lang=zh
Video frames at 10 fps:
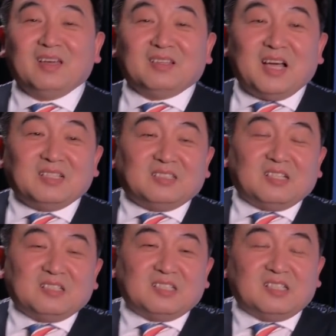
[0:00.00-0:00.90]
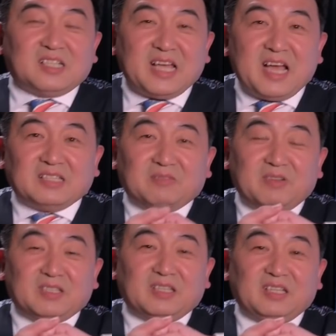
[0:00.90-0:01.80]
但正是这样的
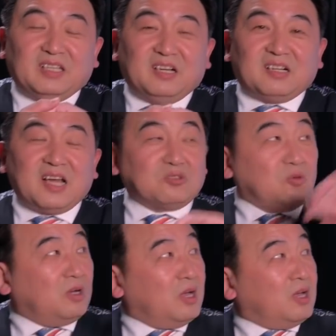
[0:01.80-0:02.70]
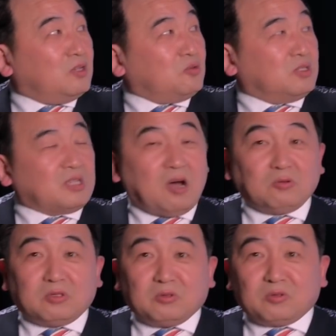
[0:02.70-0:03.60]
问题，而他所所
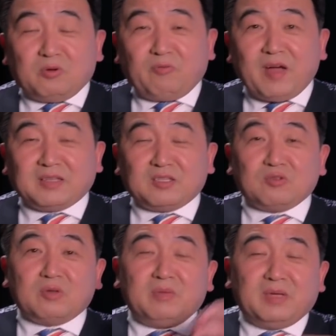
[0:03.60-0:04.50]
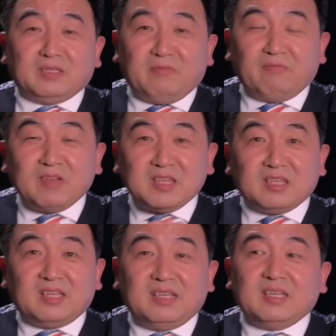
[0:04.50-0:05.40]
操守、所犯的罪名的问
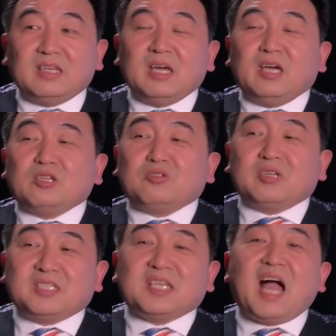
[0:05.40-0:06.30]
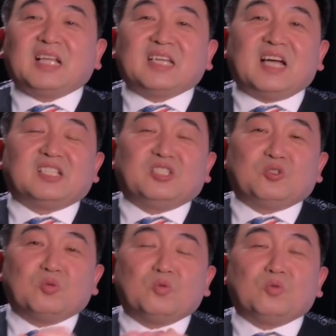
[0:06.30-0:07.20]
题，却恰恰是
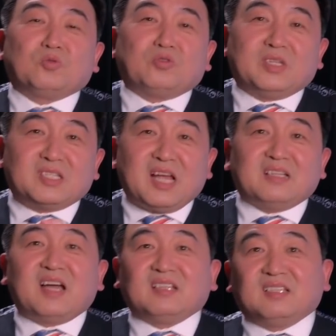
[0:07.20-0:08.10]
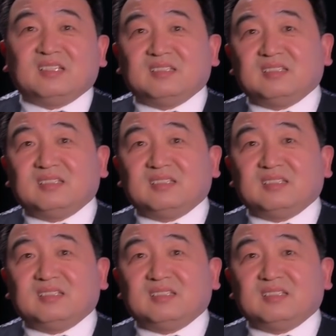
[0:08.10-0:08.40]
中共最擅长的，